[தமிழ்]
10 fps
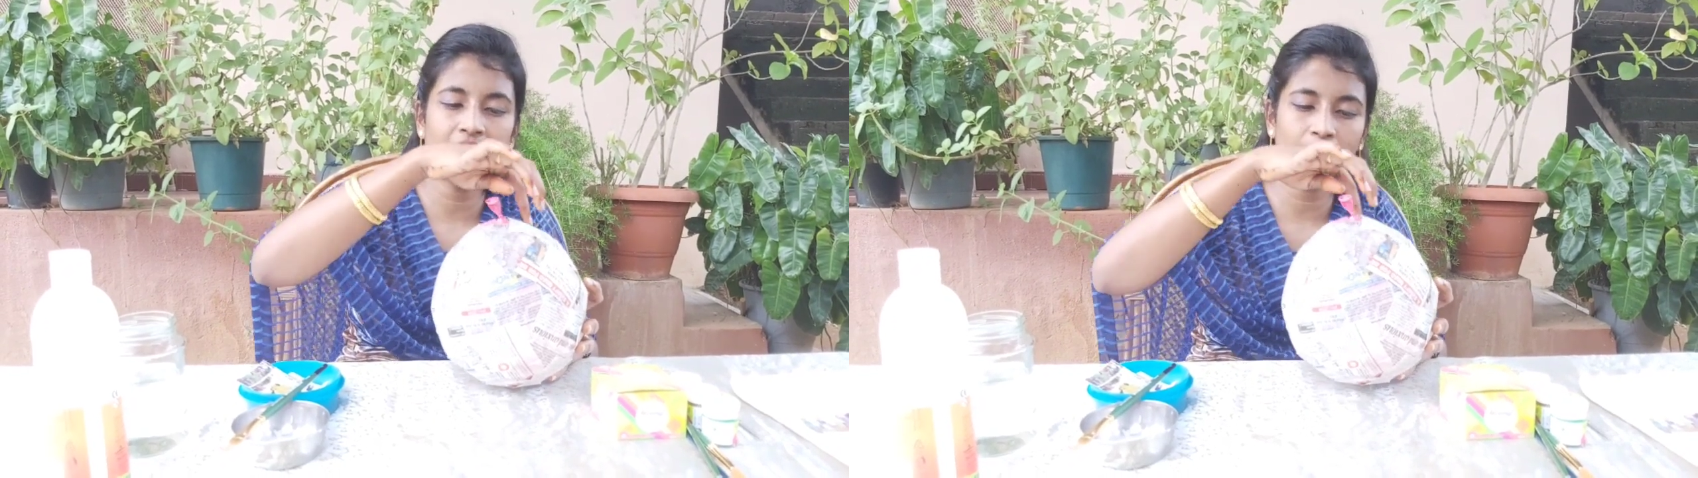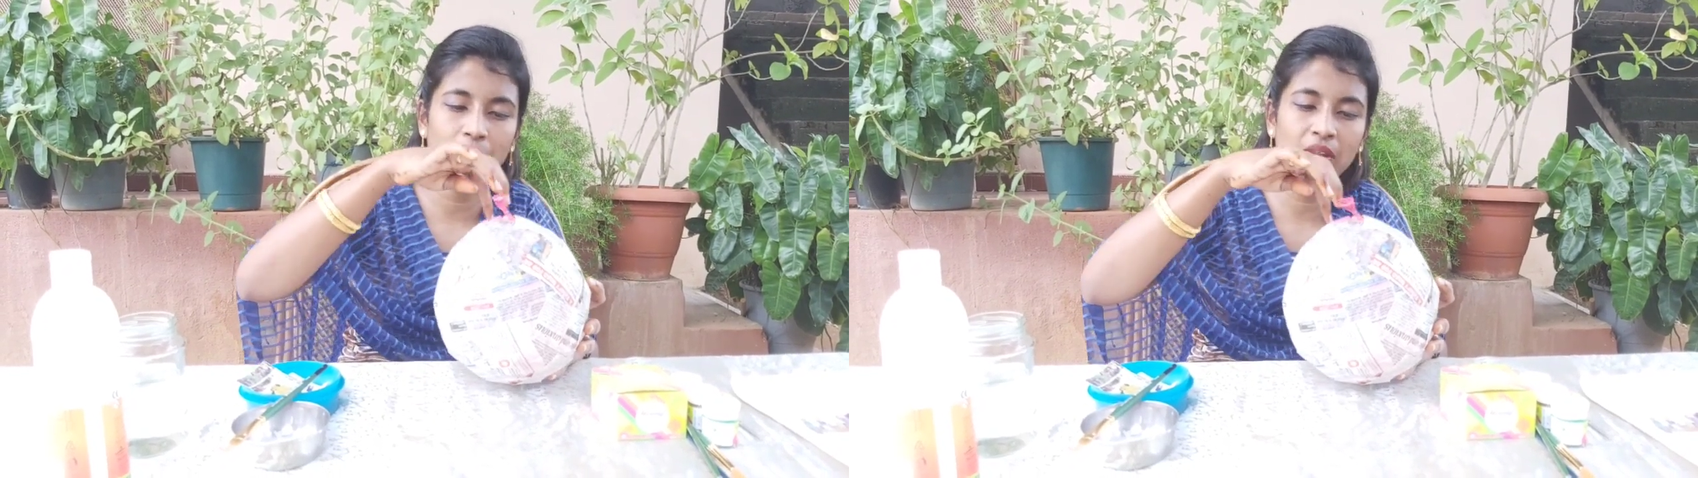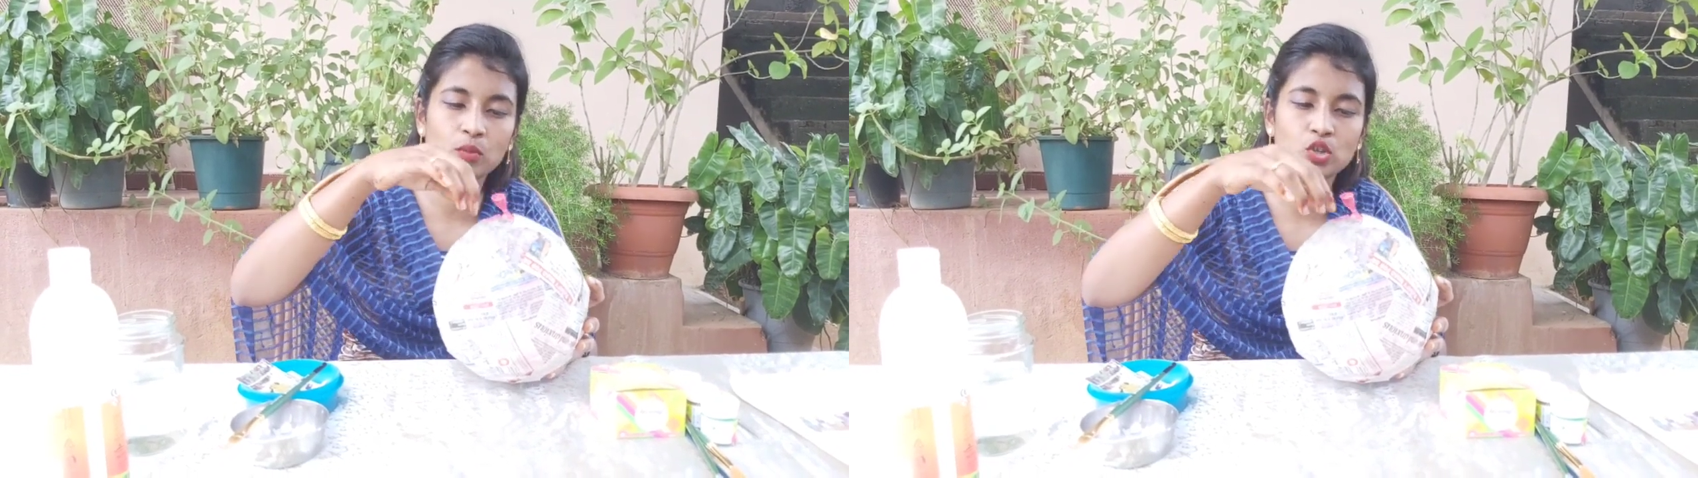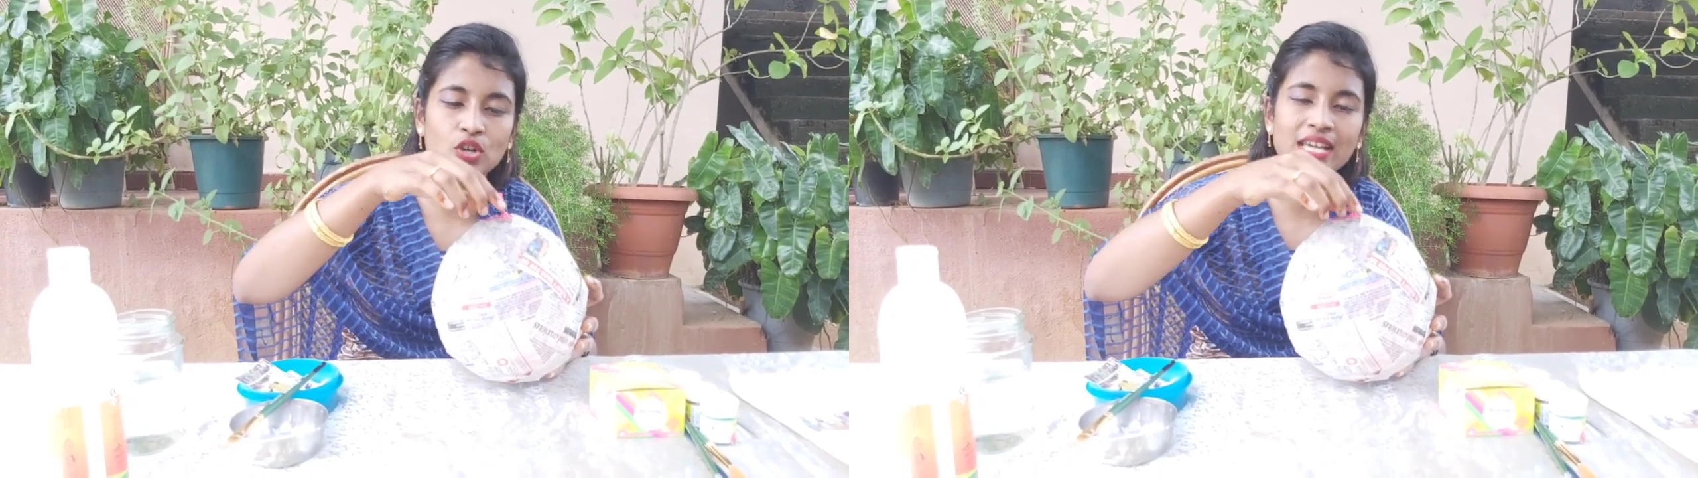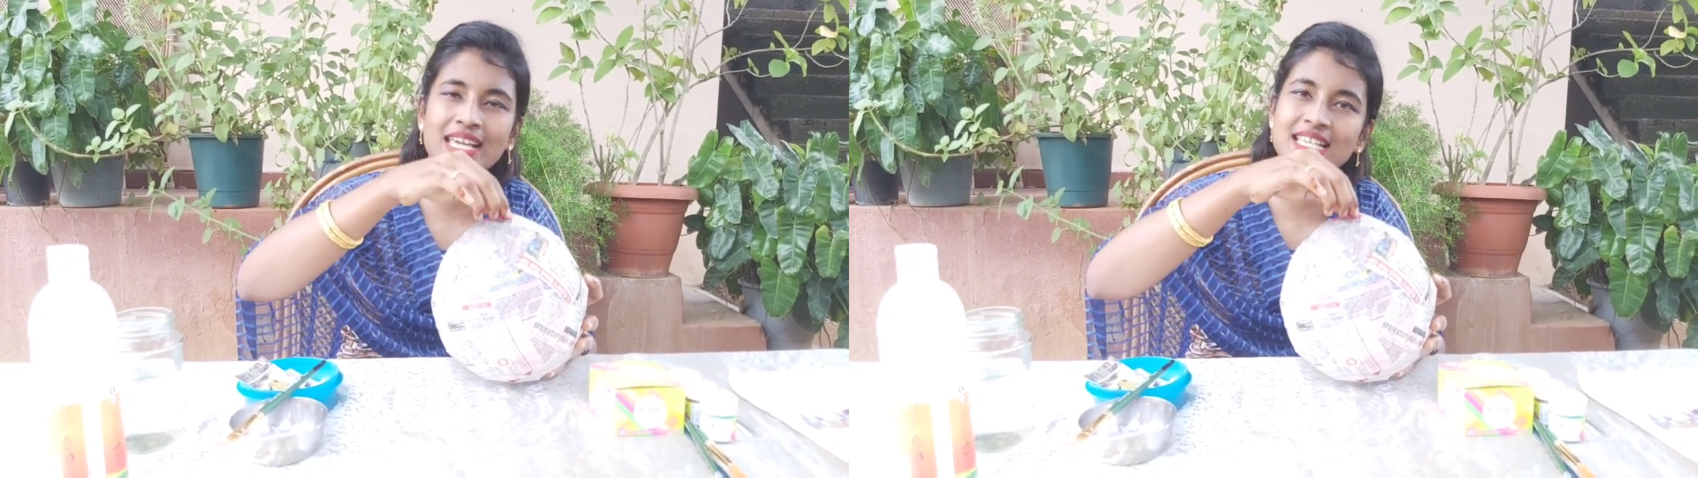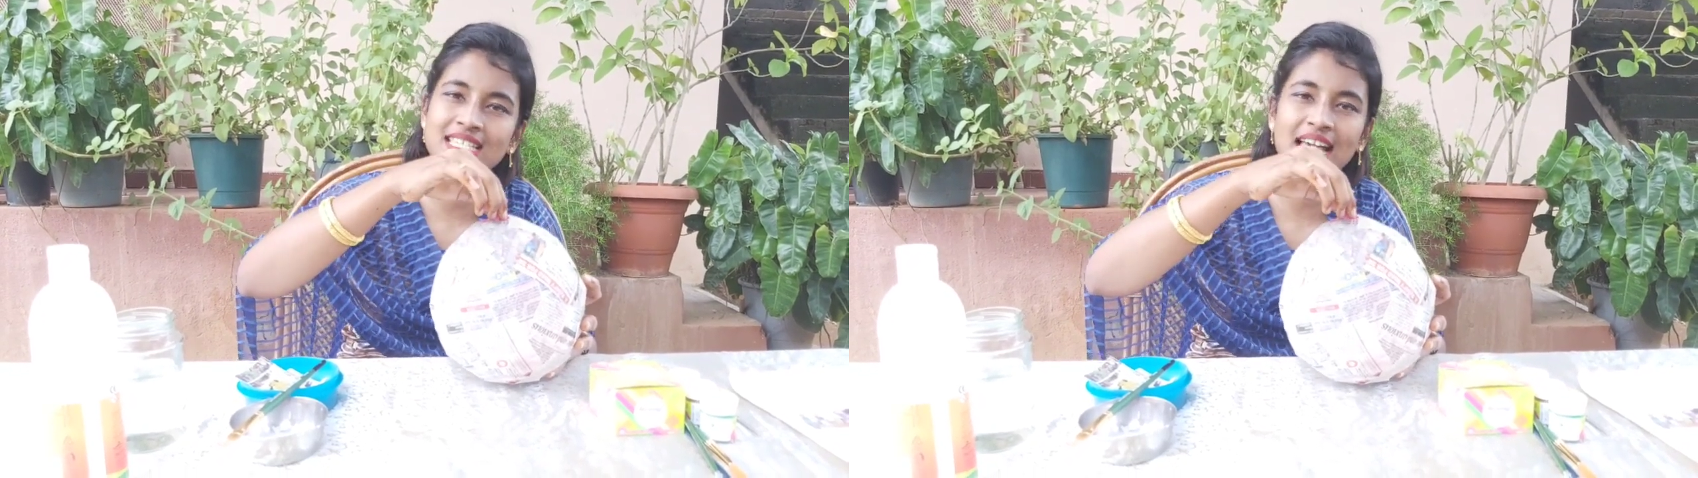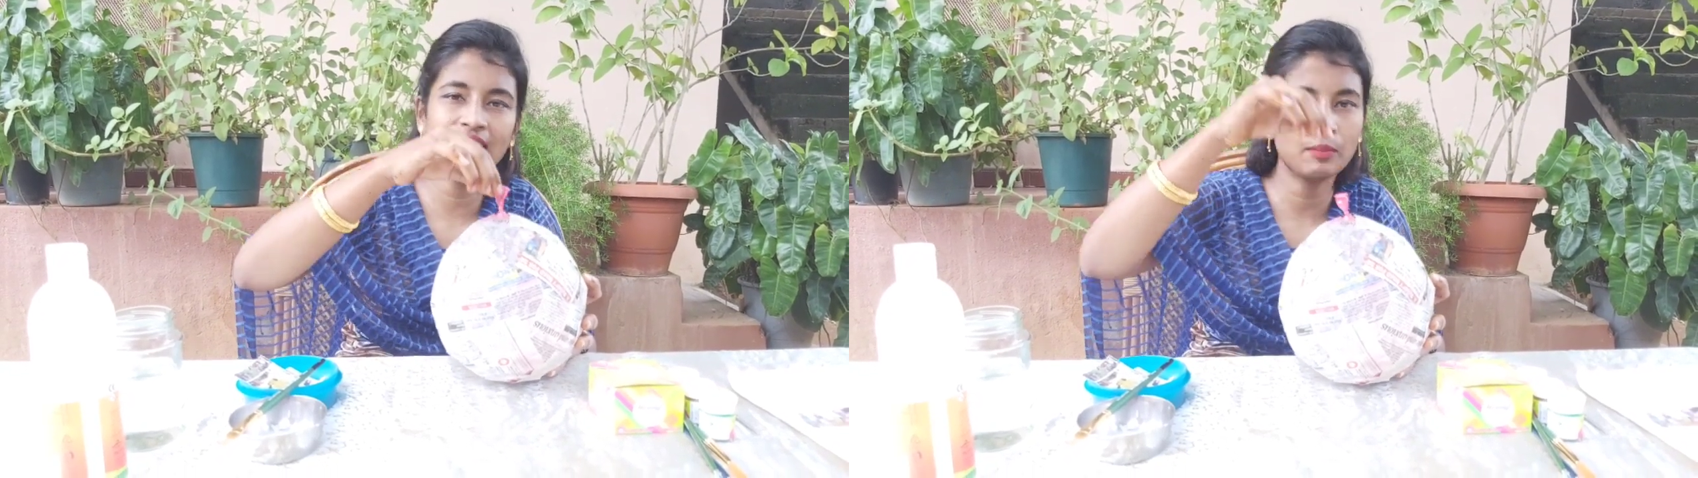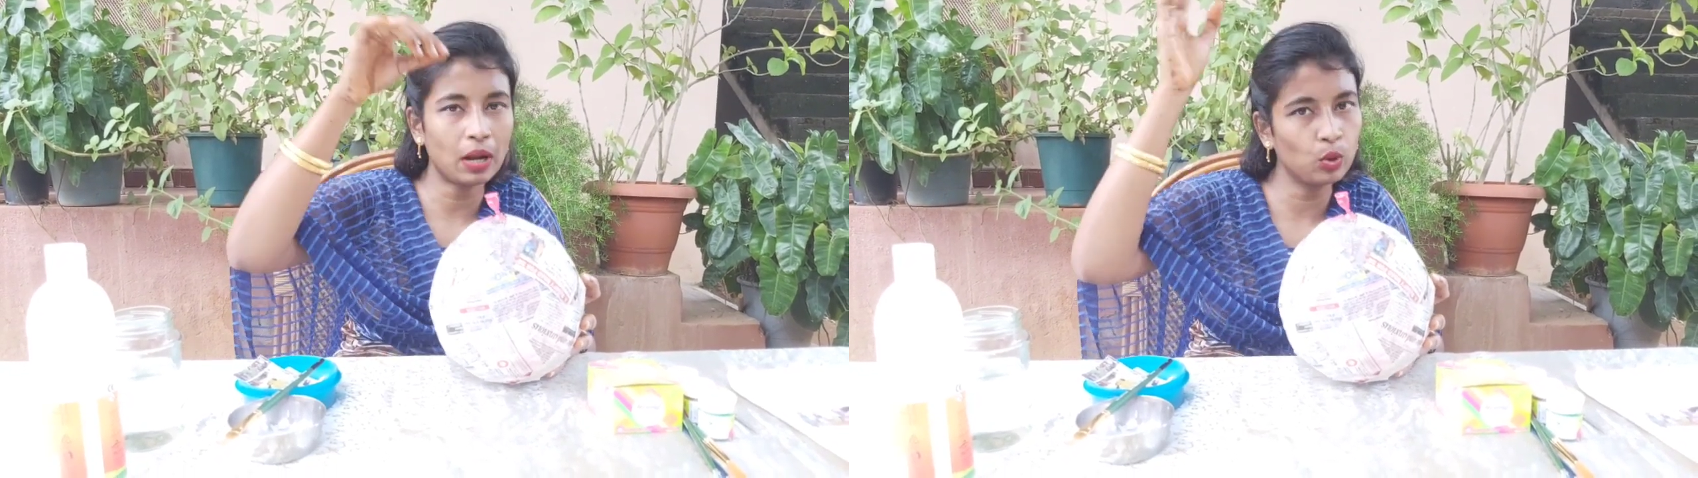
கட் பண்ணி முடிச்சோன்னே ஈஸியாக அந்த